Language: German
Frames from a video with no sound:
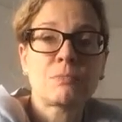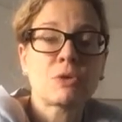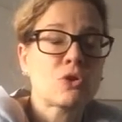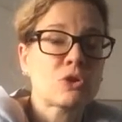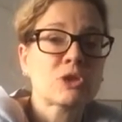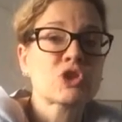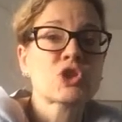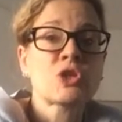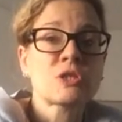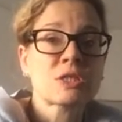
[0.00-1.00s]
gib mir noch eine
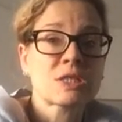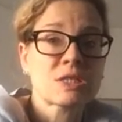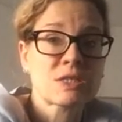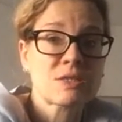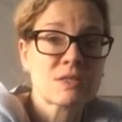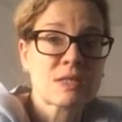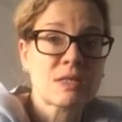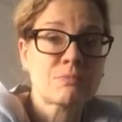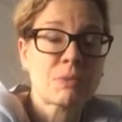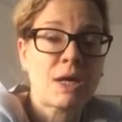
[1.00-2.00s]
Chance, dass ich das
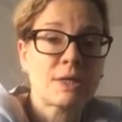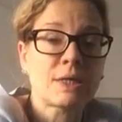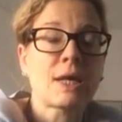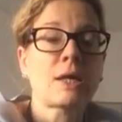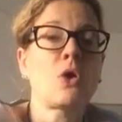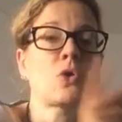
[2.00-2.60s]
Kind behalten kann.